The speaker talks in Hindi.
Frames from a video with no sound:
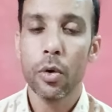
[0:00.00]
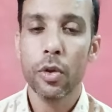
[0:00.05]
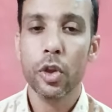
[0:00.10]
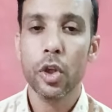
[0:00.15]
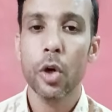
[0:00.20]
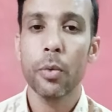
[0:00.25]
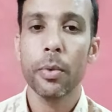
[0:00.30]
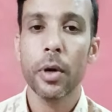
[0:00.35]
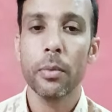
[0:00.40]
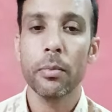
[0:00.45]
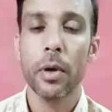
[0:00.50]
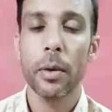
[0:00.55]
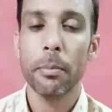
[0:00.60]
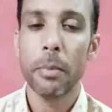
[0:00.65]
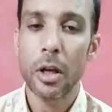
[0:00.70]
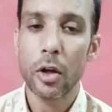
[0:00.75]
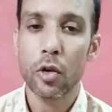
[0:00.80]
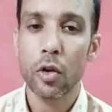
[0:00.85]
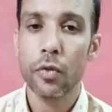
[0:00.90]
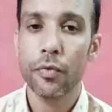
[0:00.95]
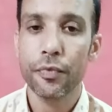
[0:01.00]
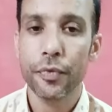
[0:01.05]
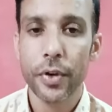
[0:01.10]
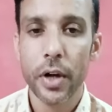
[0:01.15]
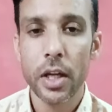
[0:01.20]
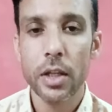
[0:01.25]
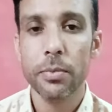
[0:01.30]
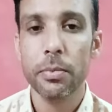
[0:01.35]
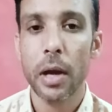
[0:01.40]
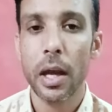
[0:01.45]
उसके ऊपर मैं बिल्कुल
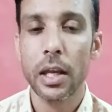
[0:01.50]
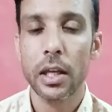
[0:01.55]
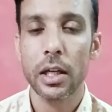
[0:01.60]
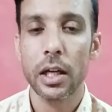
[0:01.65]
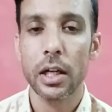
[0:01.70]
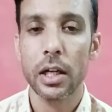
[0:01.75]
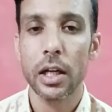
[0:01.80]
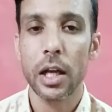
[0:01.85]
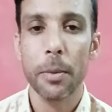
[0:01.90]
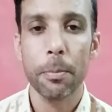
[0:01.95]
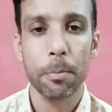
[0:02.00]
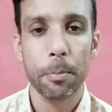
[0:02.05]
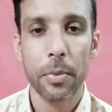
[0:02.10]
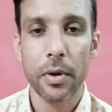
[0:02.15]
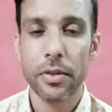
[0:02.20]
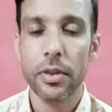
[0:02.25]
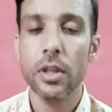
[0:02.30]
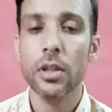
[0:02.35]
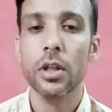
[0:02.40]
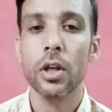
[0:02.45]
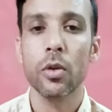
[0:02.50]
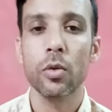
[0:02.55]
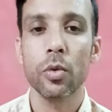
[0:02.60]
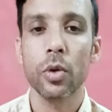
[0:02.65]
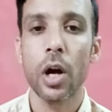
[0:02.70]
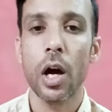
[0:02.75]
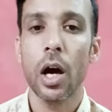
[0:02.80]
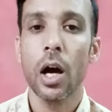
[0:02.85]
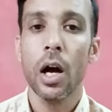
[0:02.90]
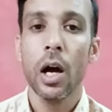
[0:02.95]
फ्रेश बाइंग करना पसंद
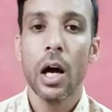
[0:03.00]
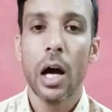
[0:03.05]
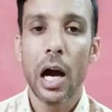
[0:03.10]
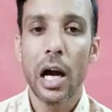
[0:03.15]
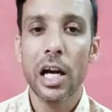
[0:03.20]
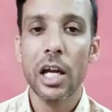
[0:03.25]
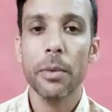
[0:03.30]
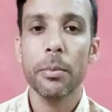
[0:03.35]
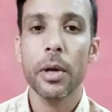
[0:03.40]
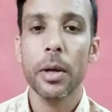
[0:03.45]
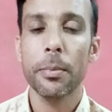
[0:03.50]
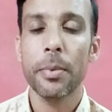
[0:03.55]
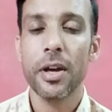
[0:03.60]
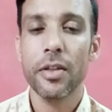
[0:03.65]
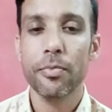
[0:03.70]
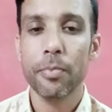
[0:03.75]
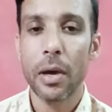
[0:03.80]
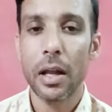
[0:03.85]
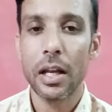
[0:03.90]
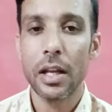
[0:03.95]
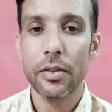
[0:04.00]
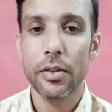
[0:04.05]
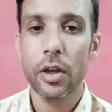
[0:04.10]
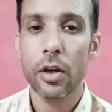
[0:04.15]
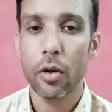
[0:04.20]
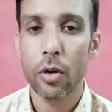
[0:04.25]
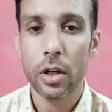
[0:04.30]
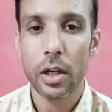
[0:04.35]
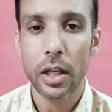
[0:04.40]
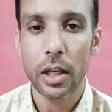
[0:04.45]
करूंगा अगर मेरे पास पहले
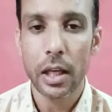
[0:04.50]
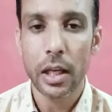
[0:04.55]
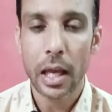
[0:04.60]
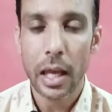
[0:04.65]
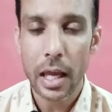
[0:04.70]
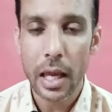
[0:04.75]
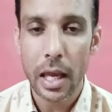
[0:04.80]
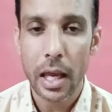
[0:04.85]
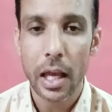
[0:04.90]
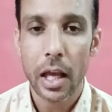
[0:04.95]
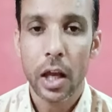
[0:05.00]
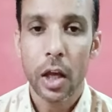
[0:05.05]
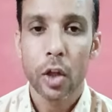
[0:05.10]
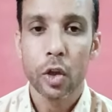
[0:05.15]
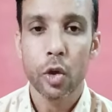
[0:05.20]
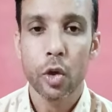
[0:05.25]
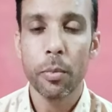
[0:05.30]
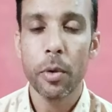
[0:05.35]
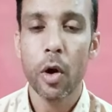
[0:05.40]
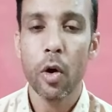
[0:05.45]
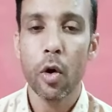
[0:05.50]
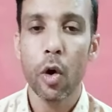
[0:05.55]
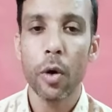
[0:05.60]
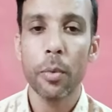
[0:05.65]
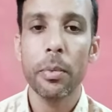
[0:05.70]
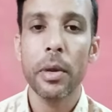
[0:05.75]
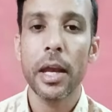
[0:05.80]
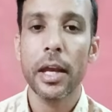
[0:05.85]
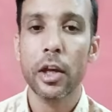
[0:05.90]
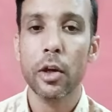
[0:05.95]
से होल्डिंग है तो मैं
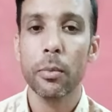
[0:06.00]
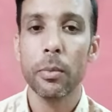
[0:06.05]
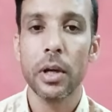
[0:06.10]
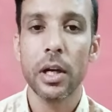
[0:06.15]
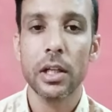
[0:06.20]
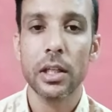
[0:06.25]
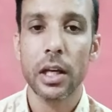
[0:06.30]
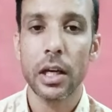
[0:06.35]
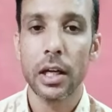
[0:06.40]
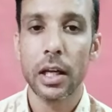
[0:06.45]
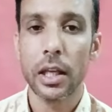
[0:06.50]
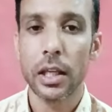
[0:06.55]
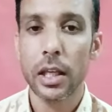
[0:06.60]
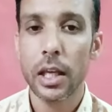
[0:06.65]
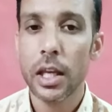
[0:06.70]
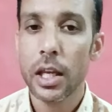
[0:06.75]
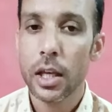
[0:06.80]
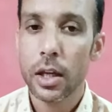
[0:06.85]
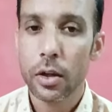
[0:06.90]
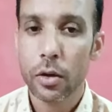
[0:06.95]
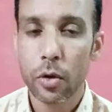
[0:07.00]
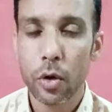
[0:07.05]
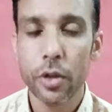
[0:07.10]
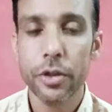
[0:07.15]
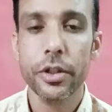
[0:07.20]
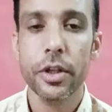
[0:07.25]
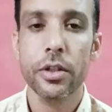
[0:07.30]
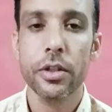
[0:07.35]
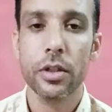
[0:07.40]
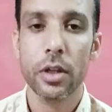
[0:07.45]
और भी एक्यूमुलेट करने की
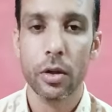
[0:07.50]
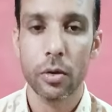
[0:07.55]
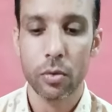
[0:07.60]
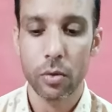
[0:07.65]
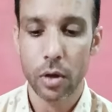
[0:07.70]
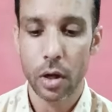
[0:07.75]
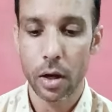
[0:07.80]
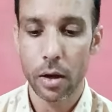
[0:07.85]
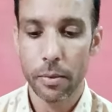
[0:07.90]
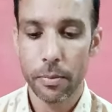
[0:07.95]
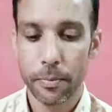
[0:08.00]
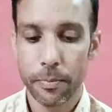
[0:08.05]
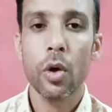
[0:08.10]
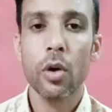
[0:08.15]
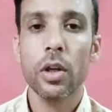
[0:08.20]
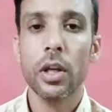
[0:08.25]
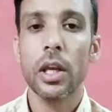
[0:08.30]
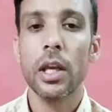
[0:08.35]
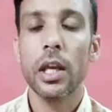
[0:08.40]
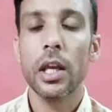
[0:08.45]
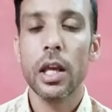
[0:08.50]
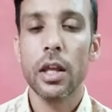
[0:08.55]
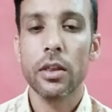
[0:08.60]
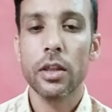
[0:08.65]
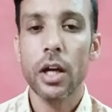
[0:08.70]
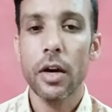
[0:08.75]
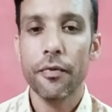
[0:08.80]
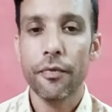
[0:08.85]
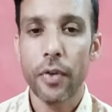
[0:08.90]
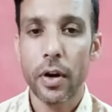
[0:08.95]
कोशिश करूंगा क्योंकि
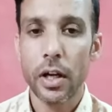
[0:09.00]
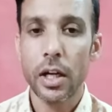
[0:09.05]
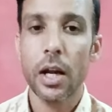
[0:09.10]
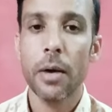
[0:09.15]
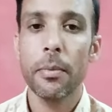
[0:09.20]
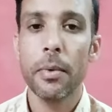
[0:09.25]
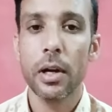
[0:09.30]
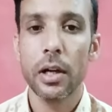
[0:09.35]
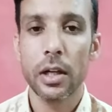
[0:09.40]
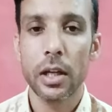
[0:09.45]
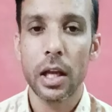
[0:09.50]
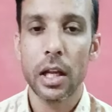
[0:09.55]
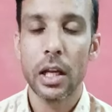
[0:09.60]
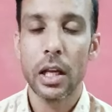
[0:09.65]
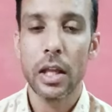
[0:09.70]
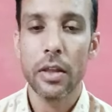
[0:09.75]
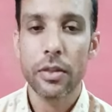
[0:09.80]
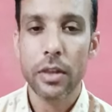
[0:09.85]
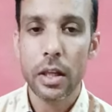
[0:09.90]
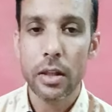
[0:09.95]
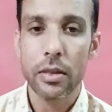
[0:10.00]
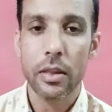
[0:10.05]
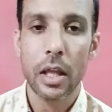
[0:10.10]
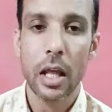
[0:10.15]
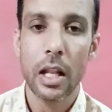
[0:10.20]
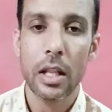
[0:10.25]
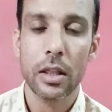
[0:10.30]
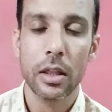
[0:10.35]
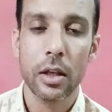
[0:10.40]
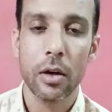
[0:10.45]
इसका फंडामेंटल इसकी
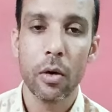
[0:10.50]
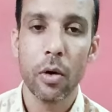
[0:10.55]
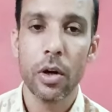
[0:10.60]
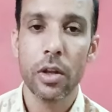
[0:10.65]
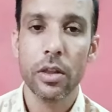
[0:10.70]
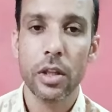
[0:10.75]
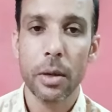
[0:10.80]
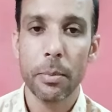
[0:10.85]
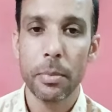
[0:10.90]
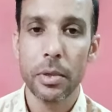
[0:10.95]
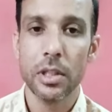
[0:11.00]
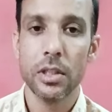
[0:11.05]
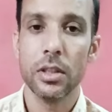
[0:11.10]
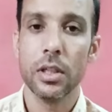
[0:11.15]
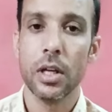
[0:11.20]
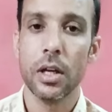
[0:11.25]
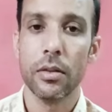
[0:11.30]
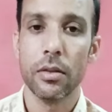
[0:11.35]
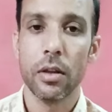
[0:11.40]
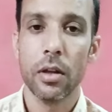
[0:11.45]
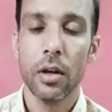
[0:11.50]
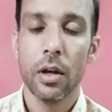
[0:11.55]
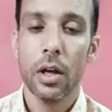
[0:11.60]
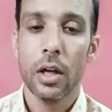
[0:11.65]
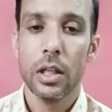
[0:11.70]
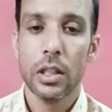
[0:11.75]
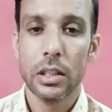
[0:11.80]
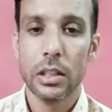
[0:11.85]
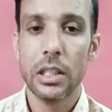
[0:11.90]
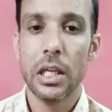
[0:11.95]
सेल्स और इसका बिजनेस
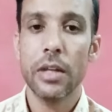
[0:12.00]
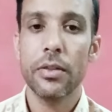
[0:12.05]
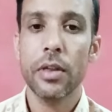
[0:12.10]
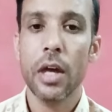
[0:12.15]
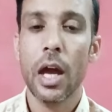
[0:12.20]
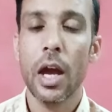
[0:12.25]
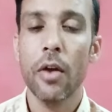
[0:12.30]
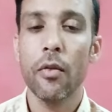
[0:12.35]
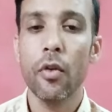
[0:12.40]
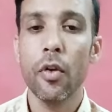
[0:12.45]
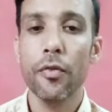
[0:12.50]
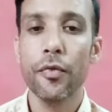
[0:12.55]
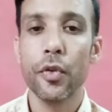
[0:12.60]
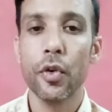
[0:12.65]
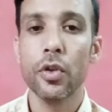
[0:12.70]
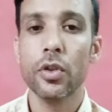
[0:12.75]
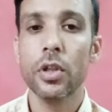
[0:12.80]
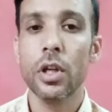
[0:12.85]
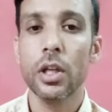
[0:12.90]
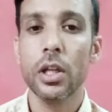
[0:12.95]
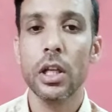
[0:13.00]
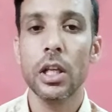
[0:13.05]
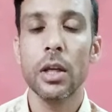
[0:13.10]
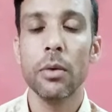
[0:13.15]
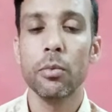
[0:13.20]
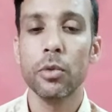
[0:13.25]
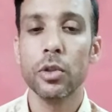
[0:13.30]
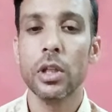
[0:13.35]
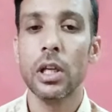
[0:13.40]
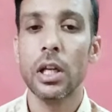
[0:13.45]
जैसा है वो फ्यूचर के
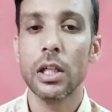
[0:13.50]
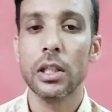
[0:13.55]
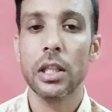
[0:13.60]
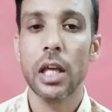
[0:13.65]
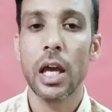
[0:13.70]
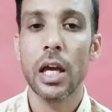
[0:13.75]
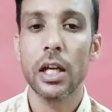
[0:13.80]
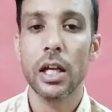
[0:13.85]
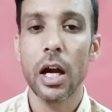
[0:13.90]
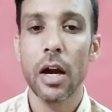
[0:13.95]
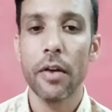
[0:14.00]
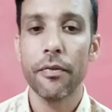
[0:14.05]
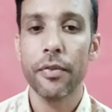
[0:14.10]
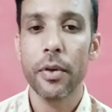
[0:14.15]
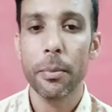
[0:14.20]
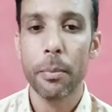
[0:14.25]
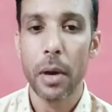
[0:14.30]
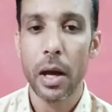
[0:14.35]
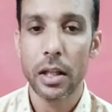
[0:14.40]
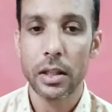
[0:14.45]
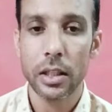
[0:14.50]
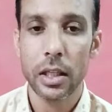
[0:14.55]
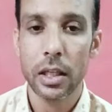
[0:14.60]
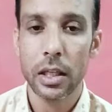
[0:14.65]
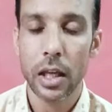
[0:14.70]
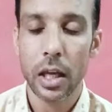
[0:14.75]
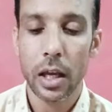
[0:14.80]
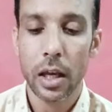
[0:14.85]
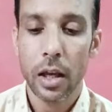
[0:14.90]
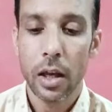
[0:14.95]
लिए मुझे लगता है काफ़ी
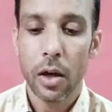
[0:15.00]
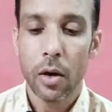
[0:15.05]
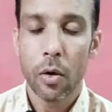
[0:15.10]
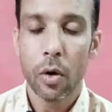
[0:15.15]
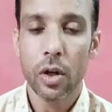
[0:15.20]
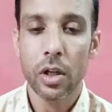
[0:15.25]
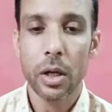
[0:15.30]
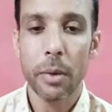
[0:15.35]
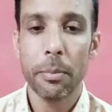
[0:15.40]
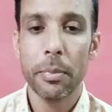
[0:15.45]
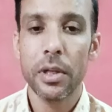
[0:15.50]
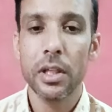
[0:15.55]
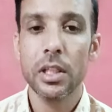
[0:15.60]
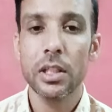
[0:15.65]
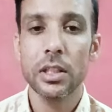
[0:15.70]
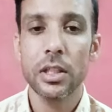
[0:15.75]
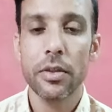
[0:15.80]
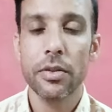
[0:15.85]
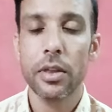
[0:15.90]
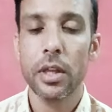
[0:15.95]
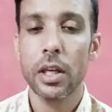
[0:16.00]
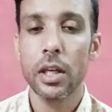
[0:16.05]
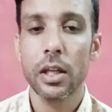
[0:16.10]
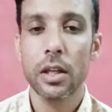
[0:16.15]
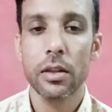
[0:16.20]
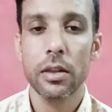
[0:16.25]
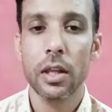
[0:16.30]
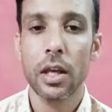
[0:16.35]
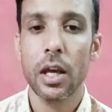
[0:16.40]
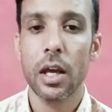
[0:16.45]
बेहतरीन है और कंपनी जिस
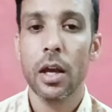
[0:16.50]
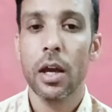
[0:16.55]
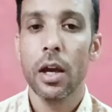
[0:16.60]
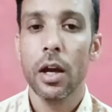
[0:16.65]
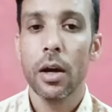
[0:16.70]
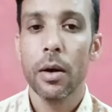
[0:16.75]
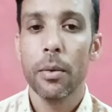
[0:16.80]
तरीके से